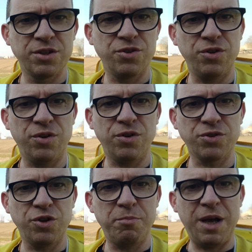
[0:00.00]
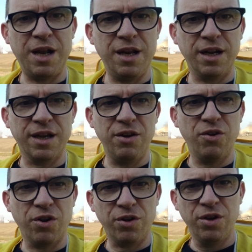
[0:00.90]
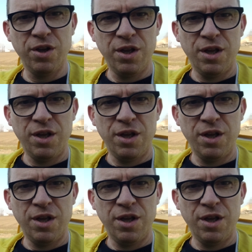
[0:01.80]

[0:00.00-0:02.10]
sono, sono belli anche loro,